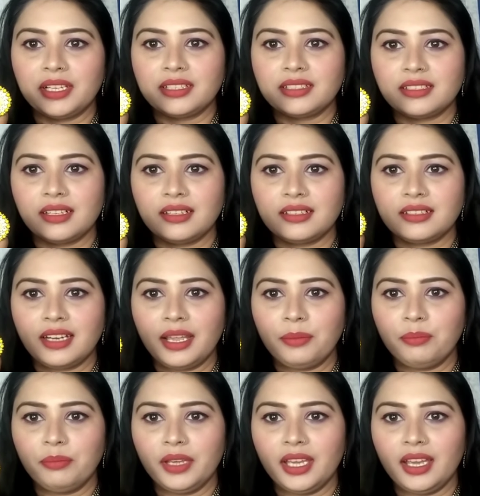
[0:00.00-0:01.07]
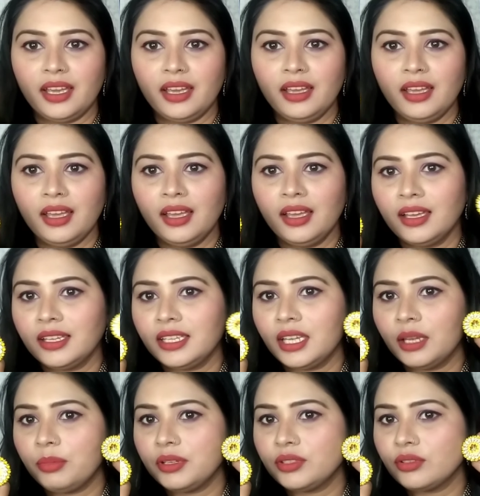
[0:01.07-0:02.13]
के स्टर्ट टाइप में है
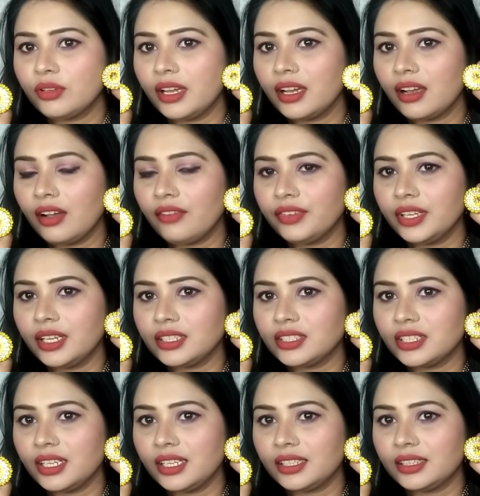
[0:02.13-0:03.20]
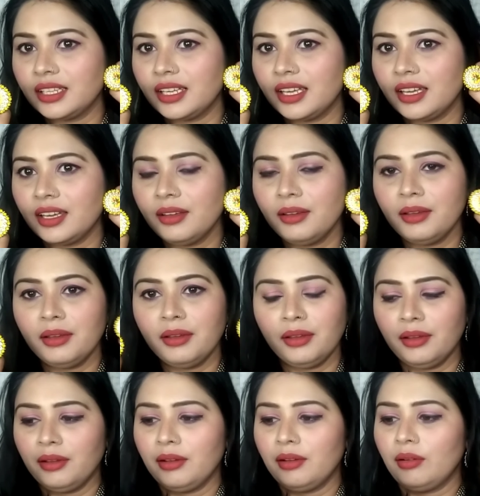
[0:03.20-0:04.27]
ये भी जो है काफ़ी अच्छे लगते हैं
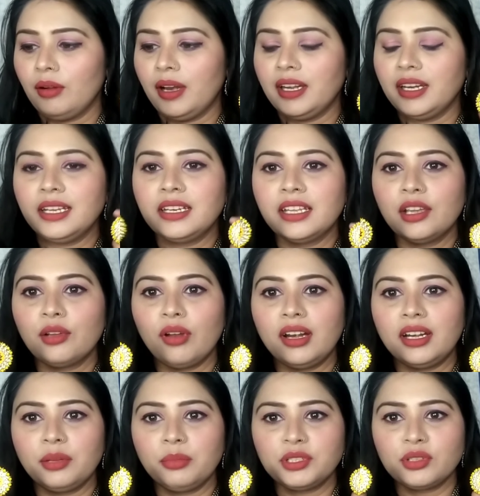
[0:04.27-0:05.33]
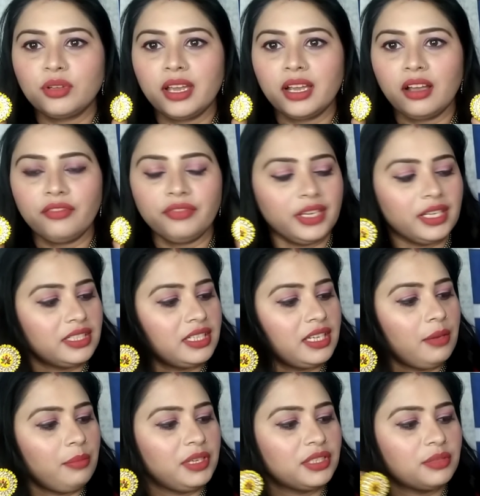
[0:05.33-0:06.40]
एंड इनकी क्वालिटी भी जो है काफ़ी अच्छी
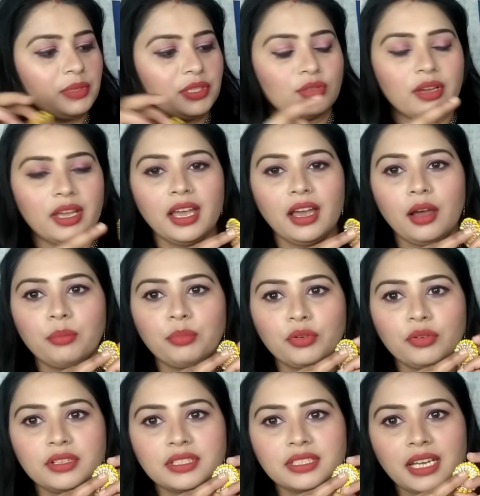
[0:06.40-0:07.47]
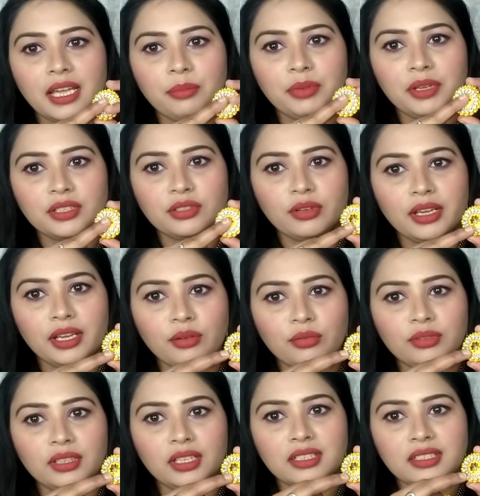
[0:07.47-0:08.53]
है बीच में जो है आपको इस टाइप के जो है
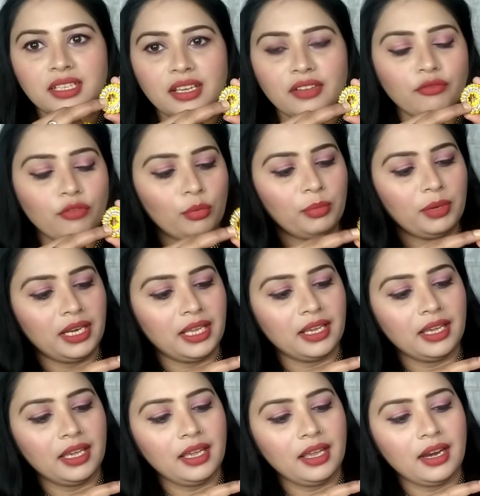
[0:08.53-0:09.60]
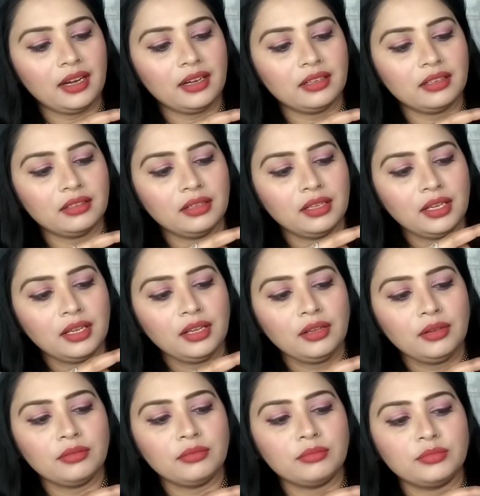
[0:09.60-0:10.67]
कुंदनस हैं वो मिलेंगे एंड
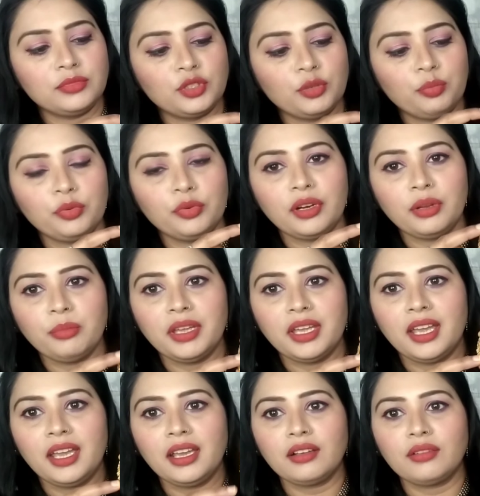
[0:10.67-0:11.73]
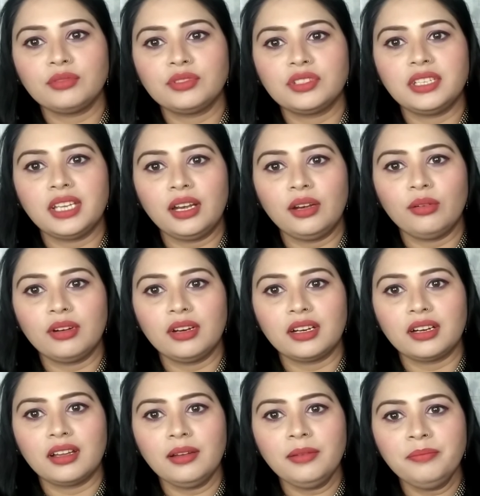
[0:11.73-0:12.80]
जो पूरे में है कुछ येलो
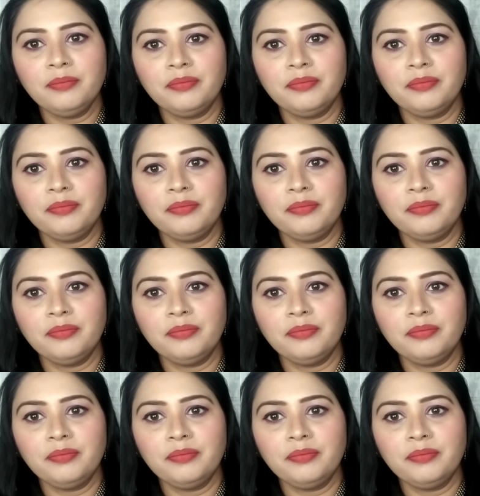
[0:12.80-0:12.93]
कलर का